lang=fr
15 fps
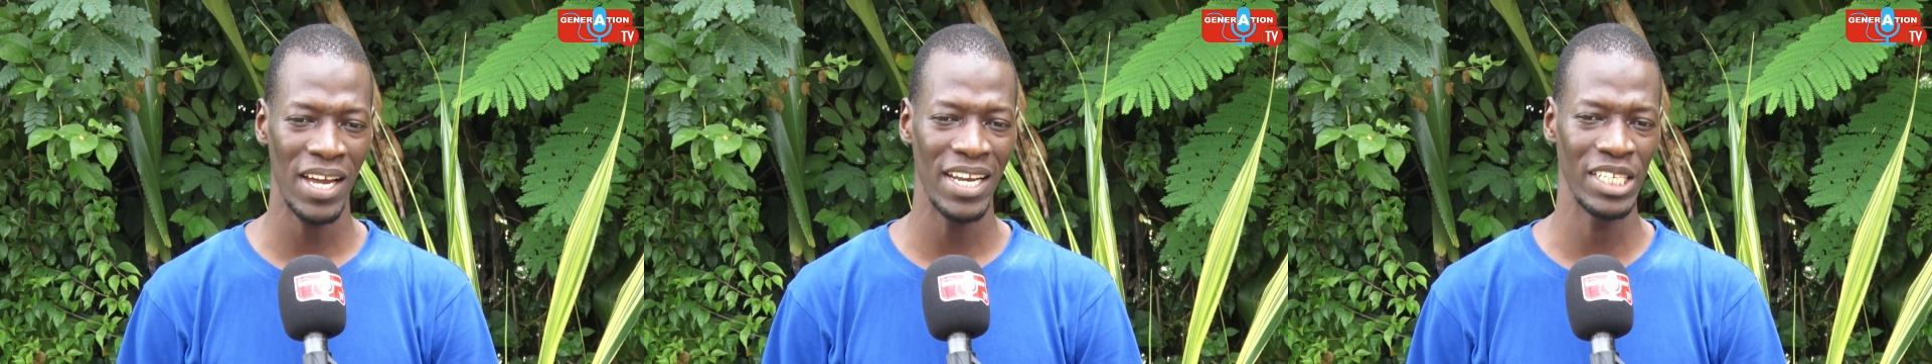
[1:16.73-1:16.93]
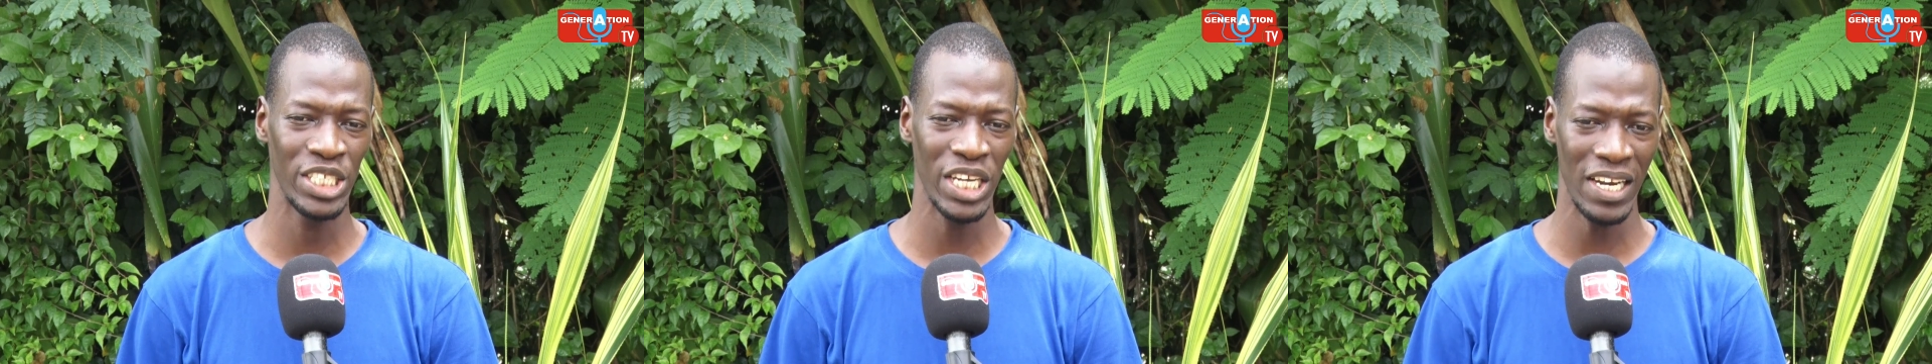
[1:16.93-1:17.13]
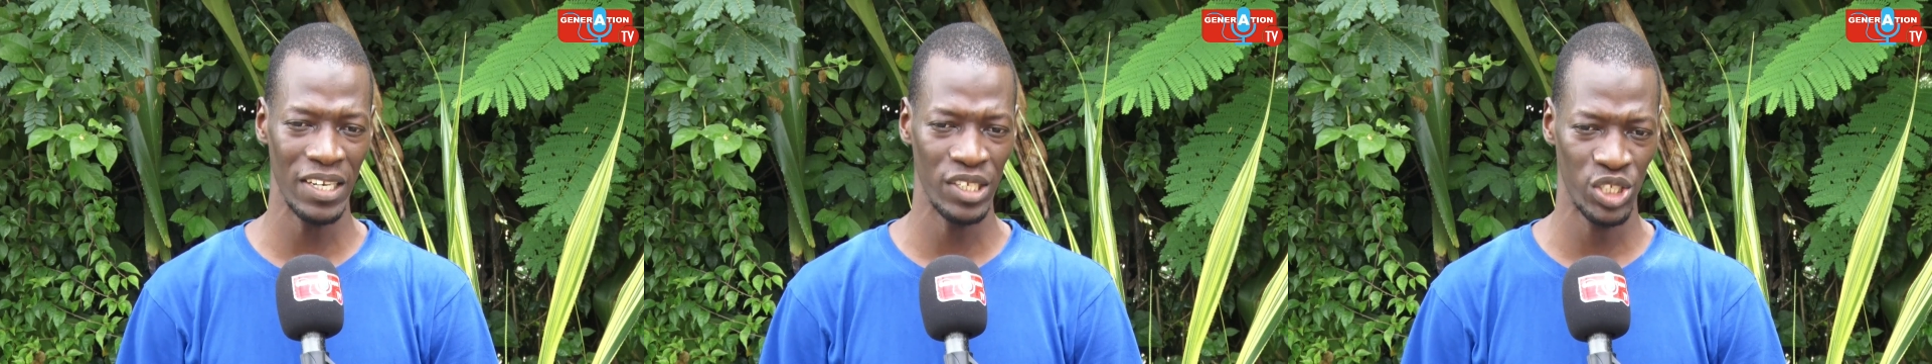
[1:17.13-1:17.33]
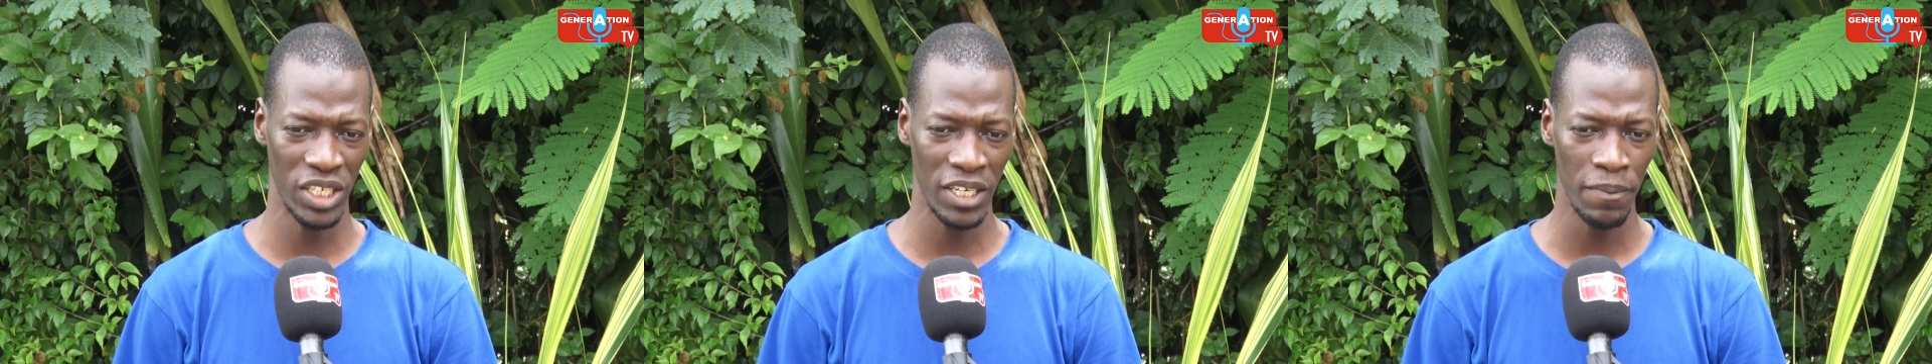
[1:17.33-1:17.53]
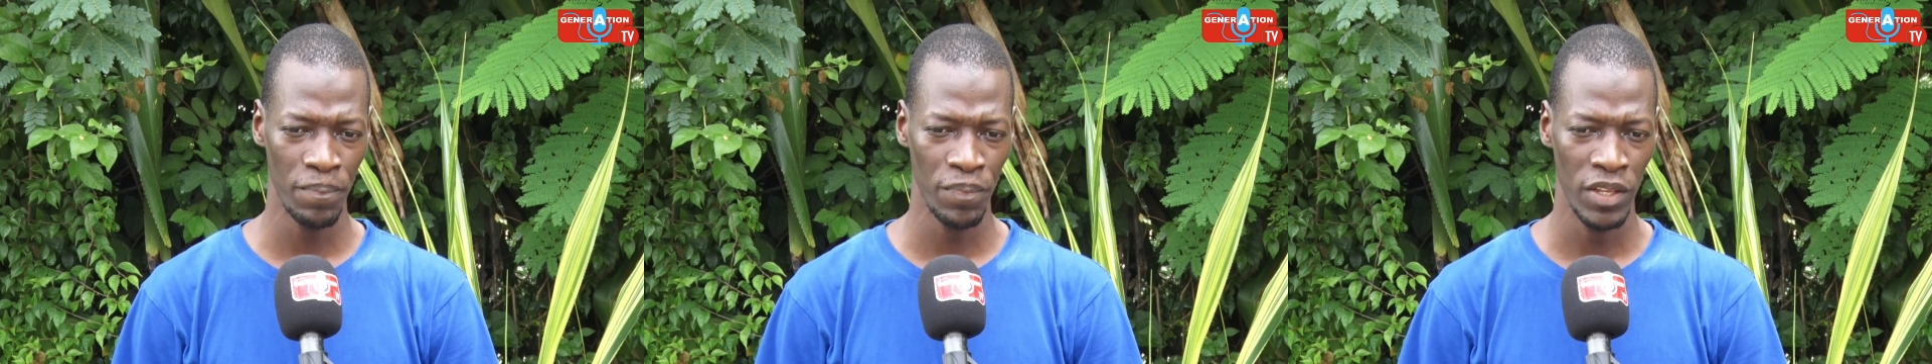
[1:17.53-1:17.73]
à les
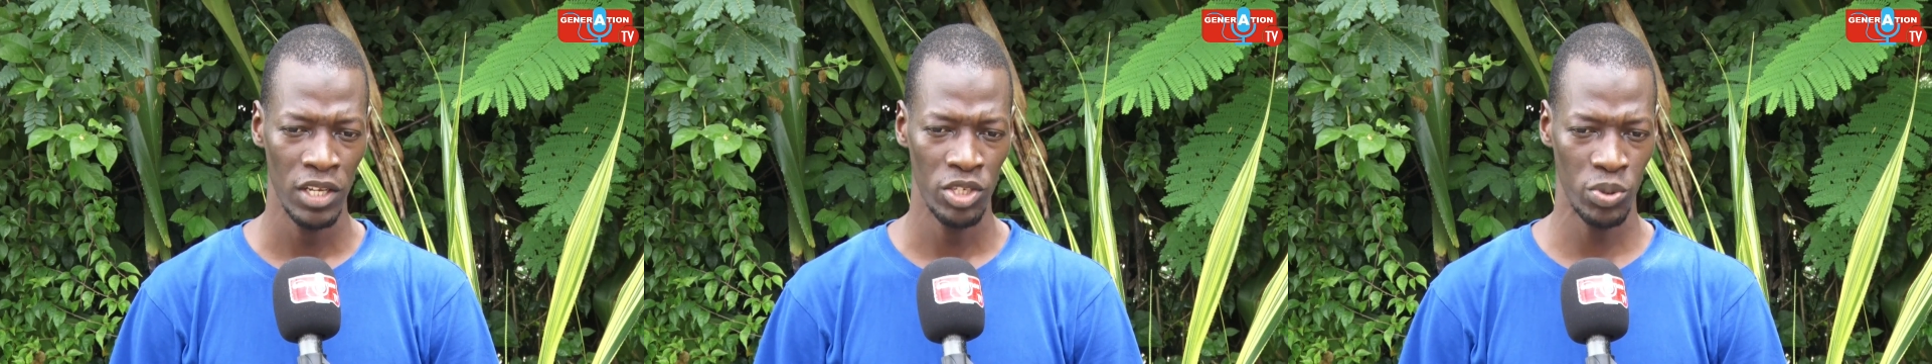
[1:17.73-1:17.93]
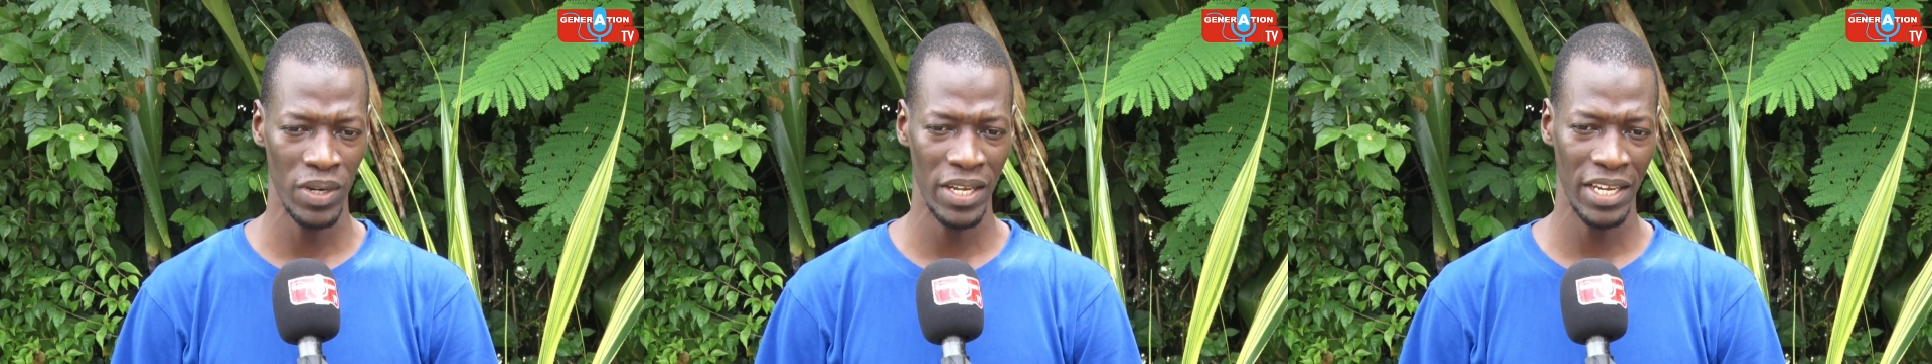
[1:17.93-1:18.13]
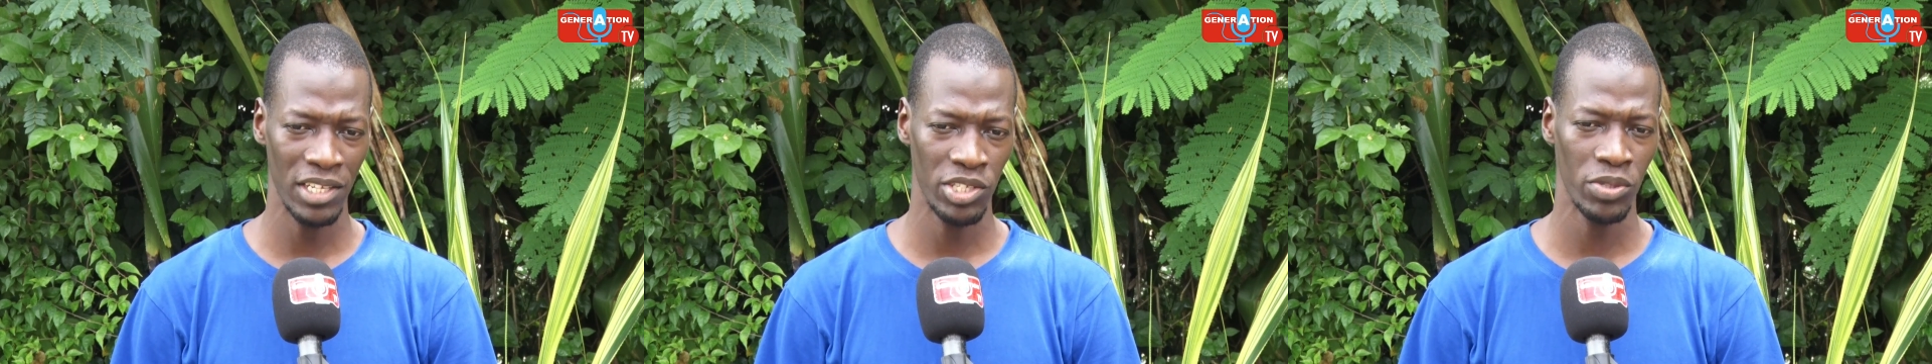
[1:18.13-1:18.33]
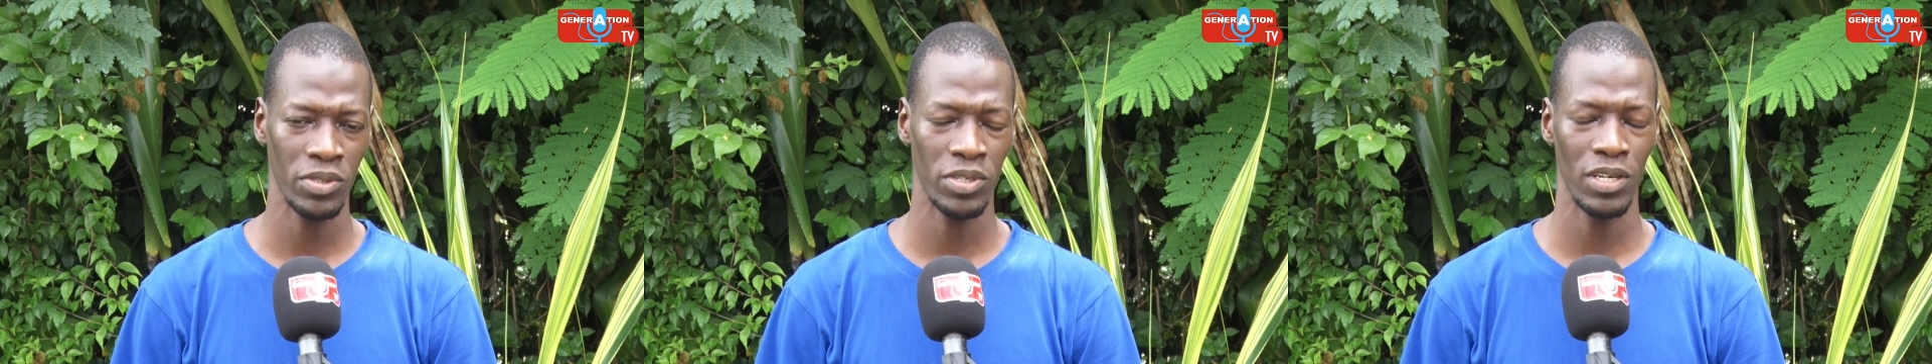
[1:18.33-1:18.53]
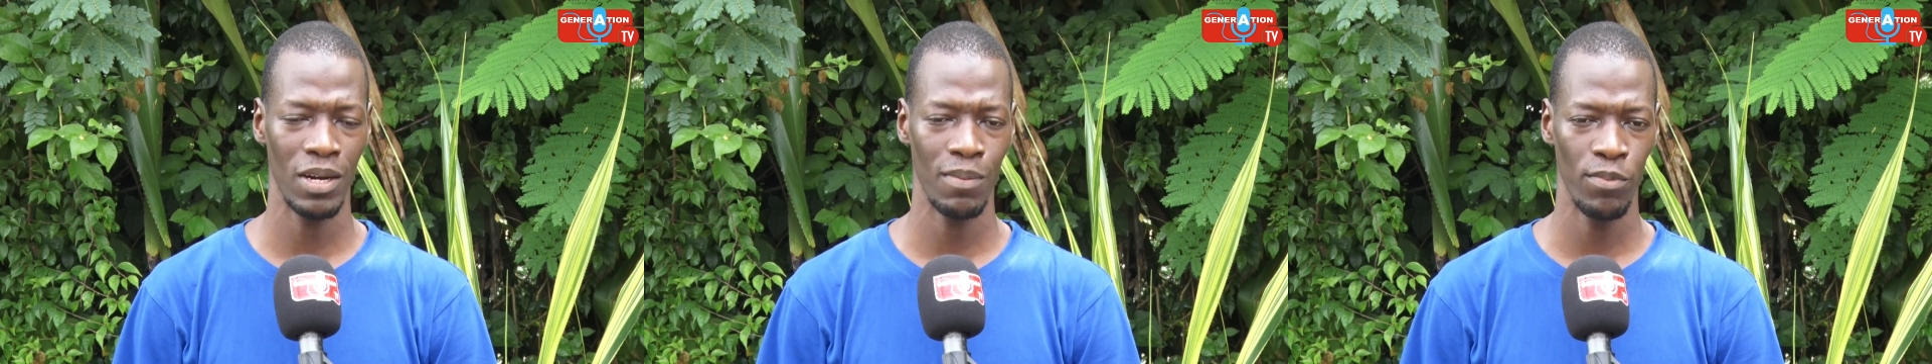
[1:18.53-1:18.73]
challenger sur les
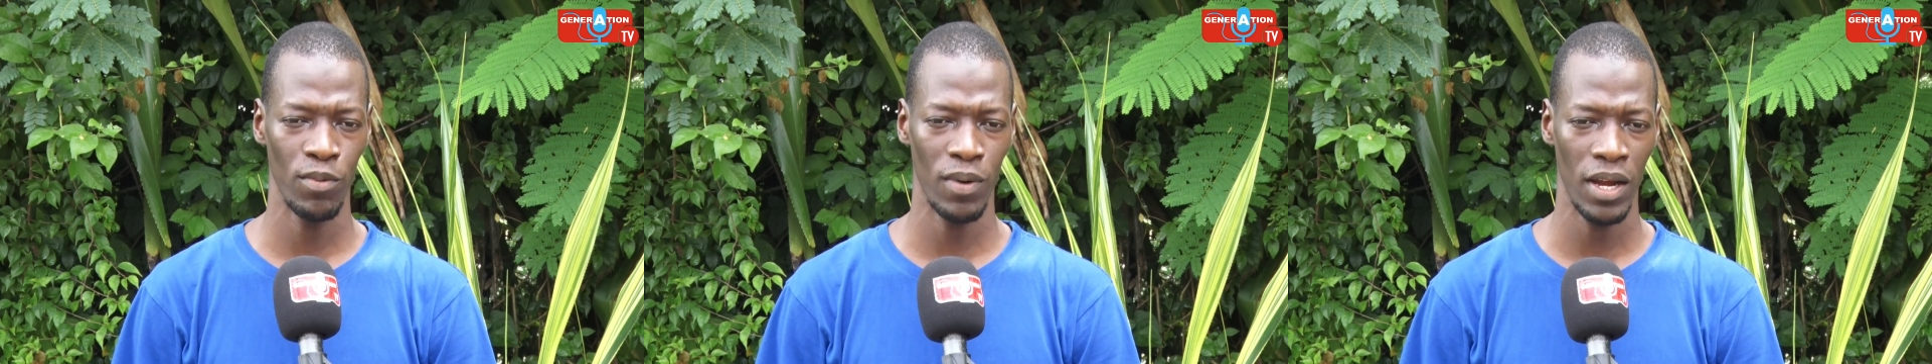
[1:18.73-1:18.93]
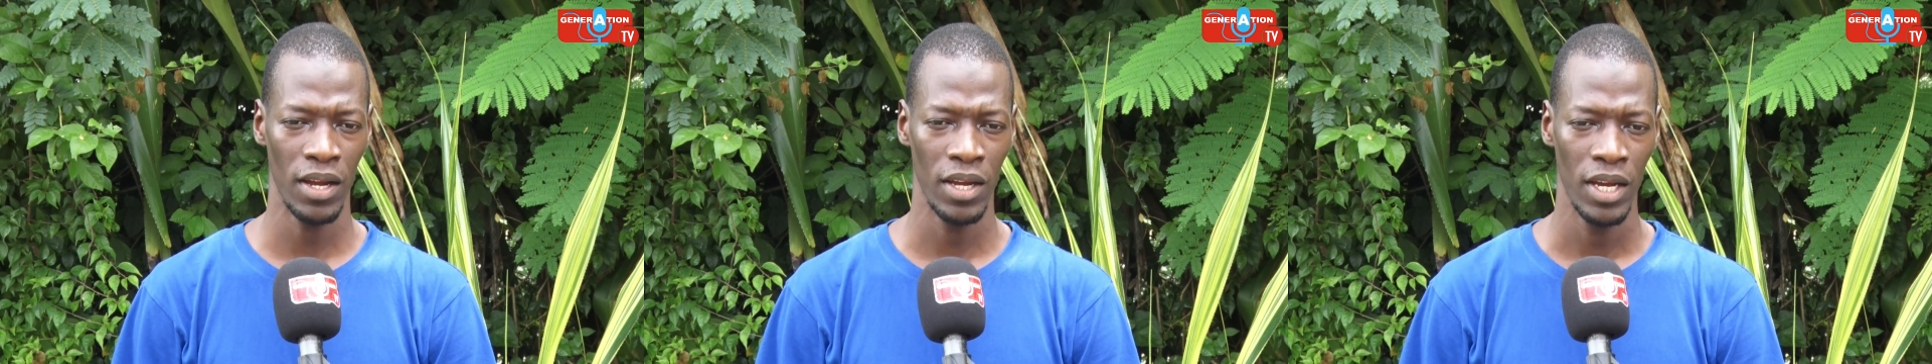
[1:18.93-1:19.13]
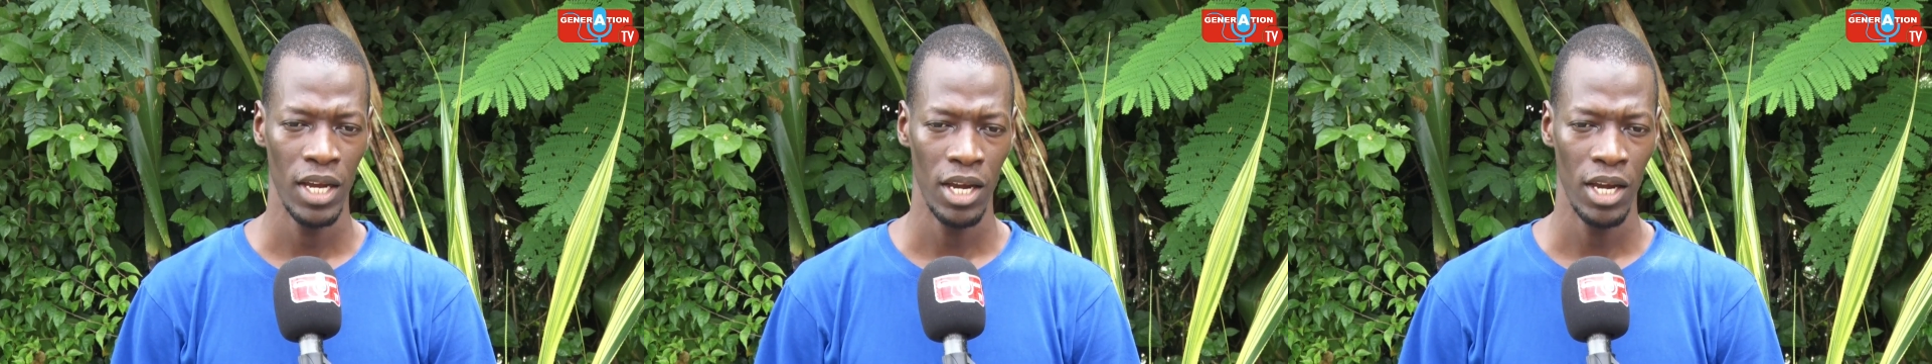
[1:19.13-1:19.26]
questions de l'emploi.